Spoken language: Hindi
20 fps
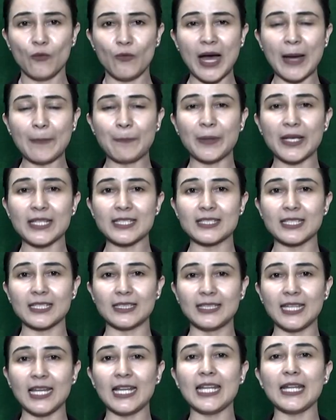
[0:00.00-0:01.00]
वापस
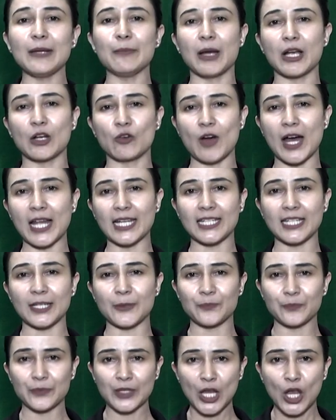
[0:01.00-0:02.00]
दिल्ली मंगवा ली
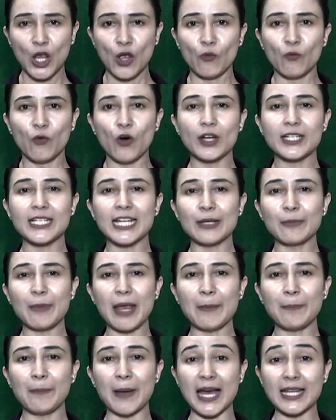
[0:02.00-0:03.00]
वोटिंग
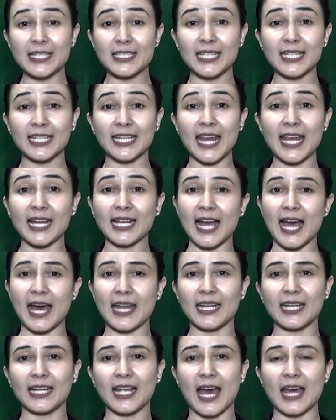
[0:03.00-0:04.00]
में पार्टी के
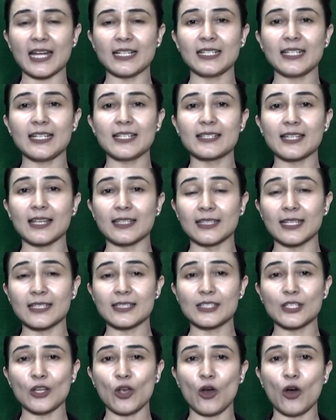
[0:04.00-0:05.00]
कार्यकारिणी
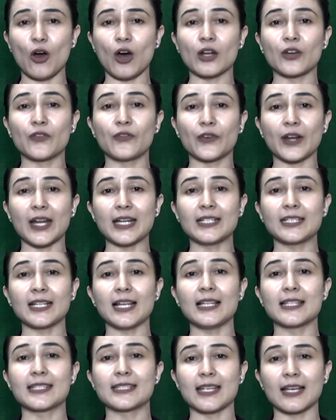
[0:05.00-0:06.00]
सदस्यों और
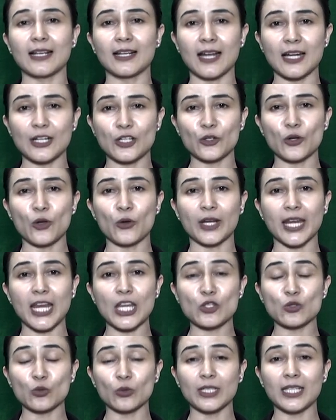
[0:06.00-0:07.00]
फ्रंटल संगठनों
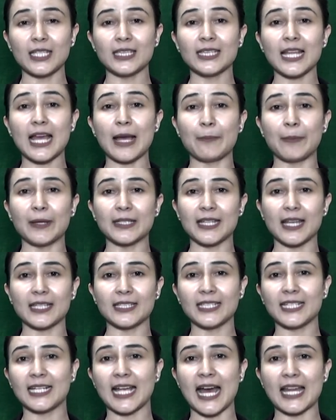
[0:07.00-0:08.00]
के चुनिंदा
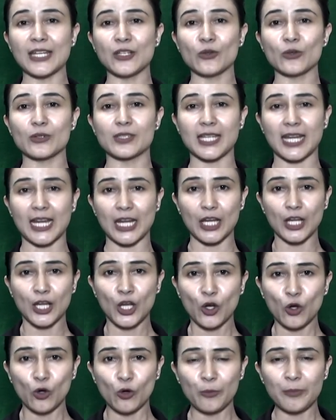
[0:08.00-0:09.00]
पदाधिकारियों से
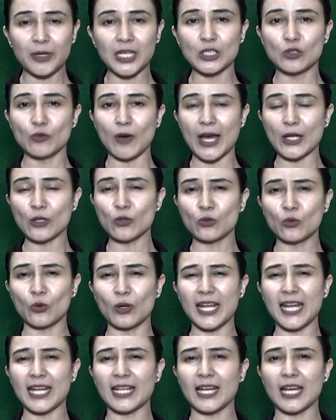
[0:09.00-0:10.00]
उम्मीदवारों को
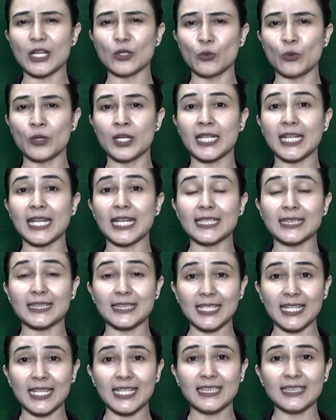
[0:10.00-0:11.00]
लेकर उनकी
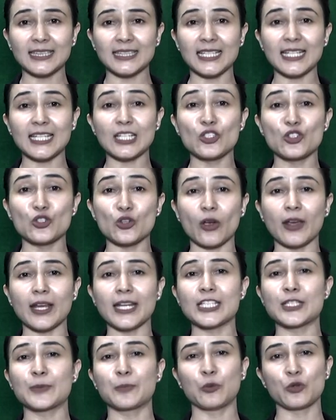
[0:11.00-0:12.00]
तीन तीन
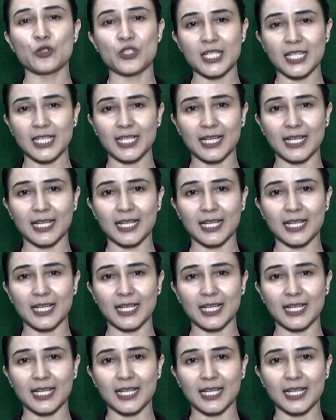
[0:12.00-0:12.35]
चॉइस पूछी